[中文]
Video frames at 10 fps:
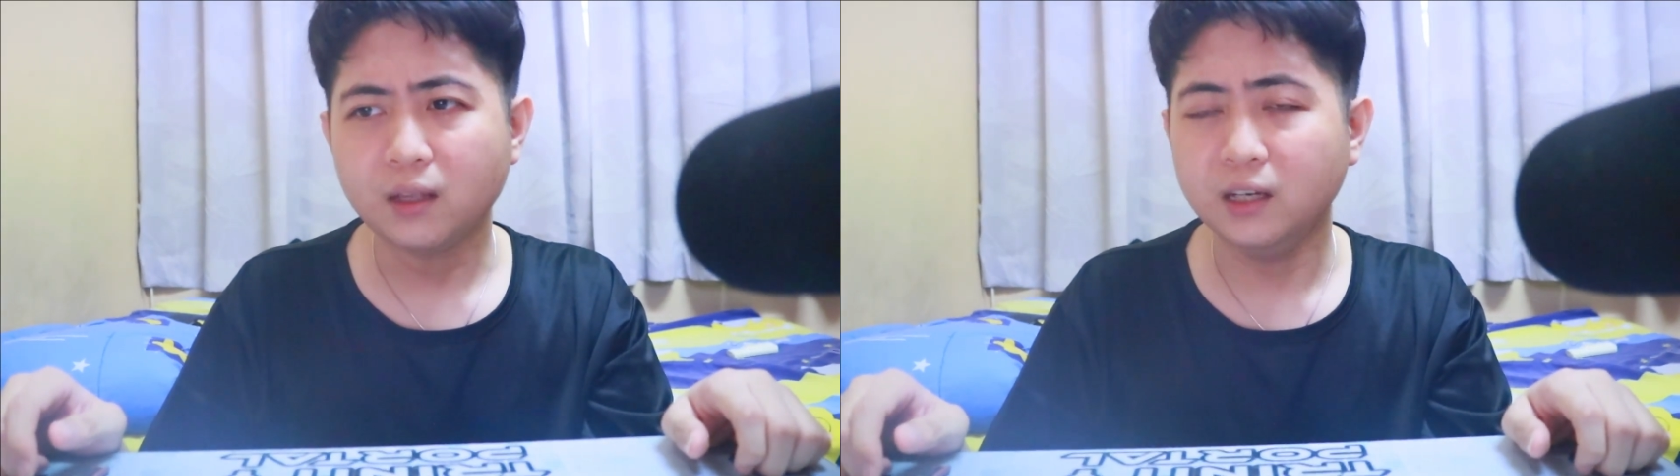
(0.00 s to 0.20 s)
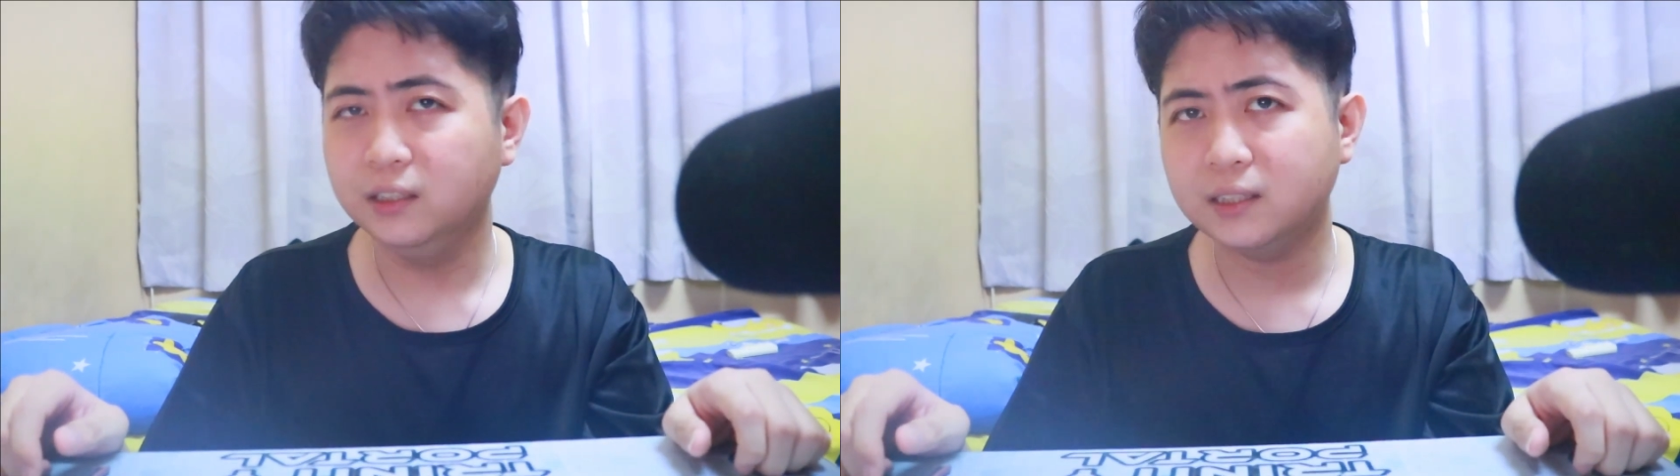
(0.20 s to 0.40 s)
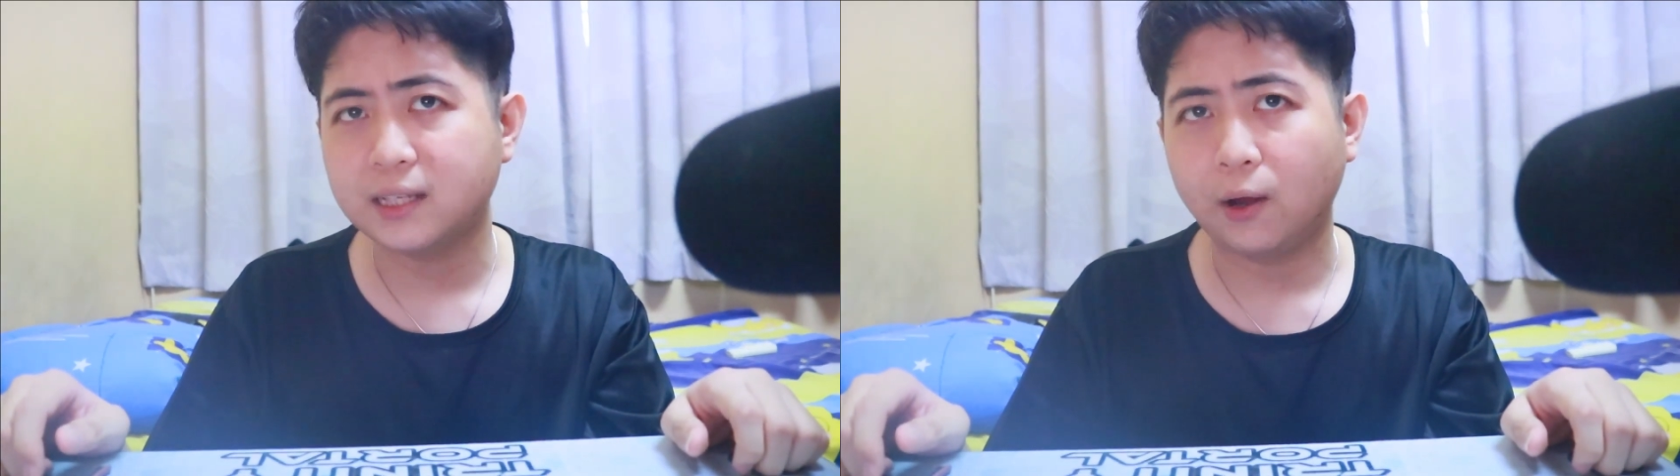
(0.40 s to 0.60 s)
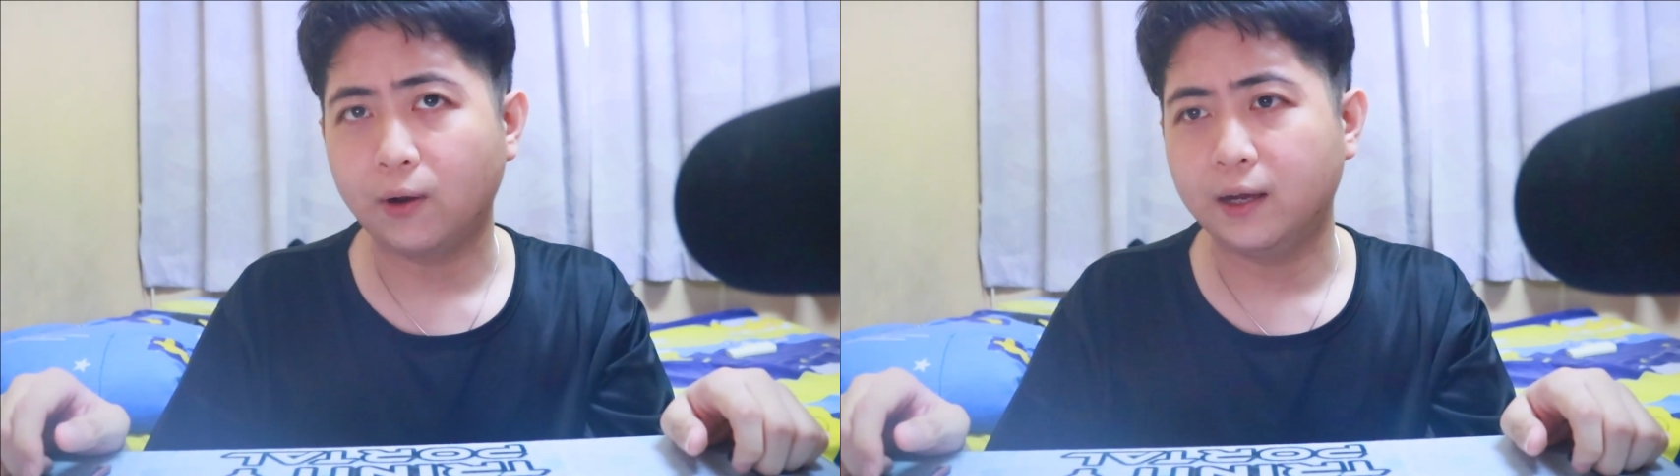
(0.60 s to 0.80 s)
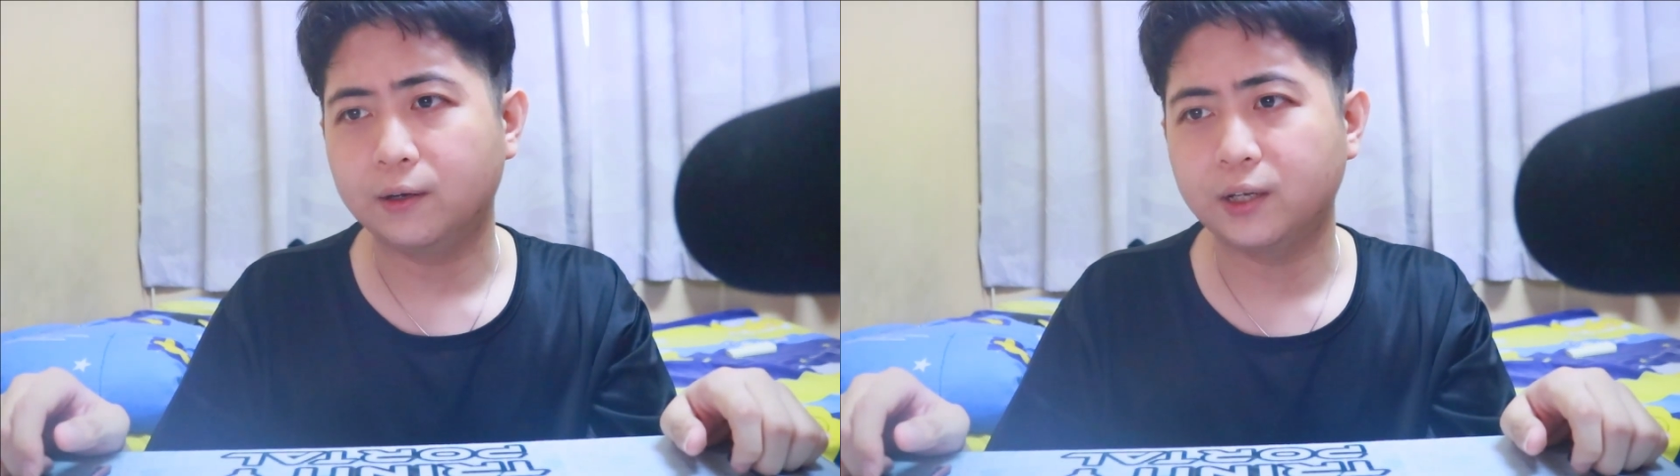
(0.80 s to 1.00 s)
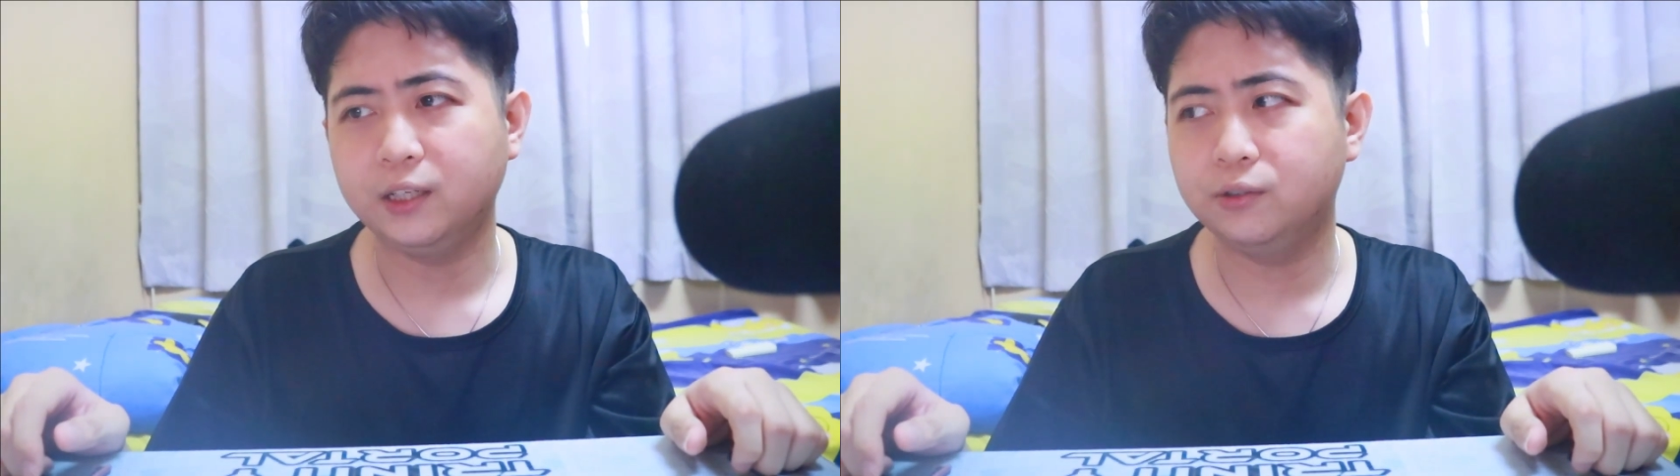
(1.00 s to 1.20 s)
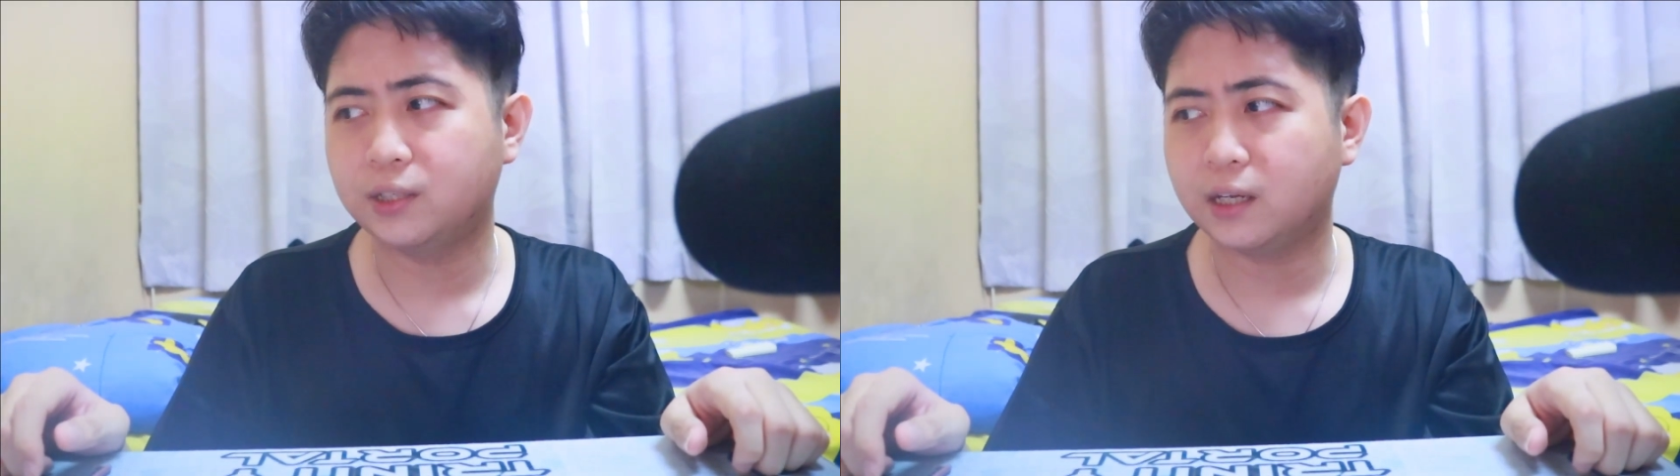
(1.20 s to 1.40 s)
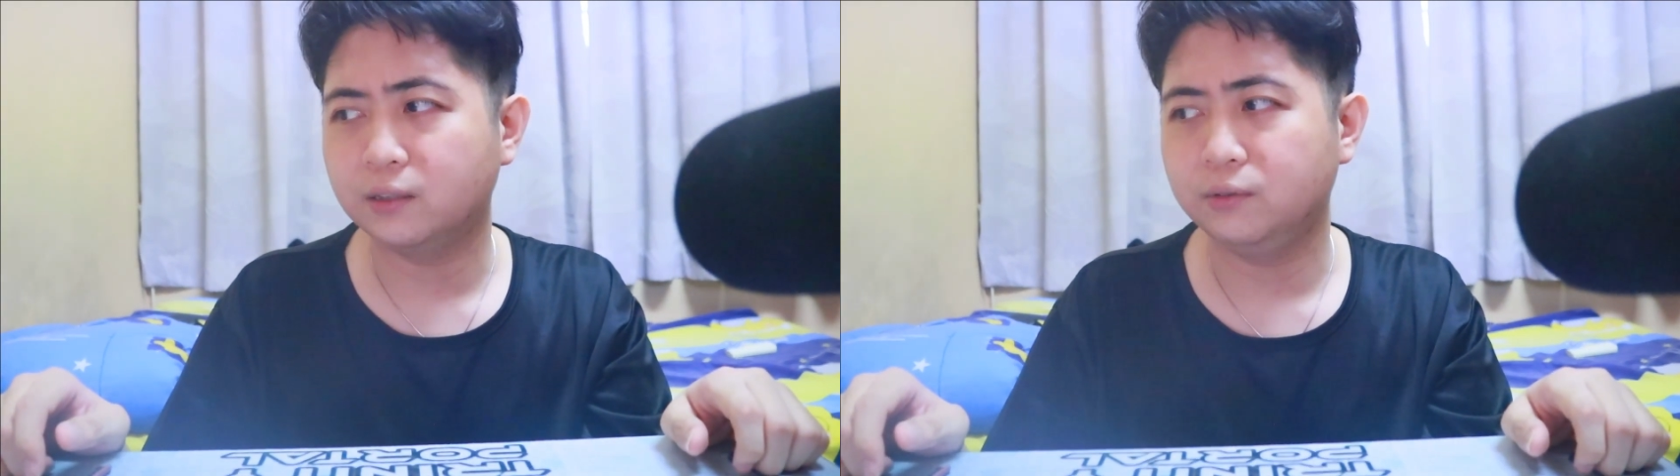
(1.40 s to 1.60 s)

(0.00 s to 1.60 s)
很少了，OK，就像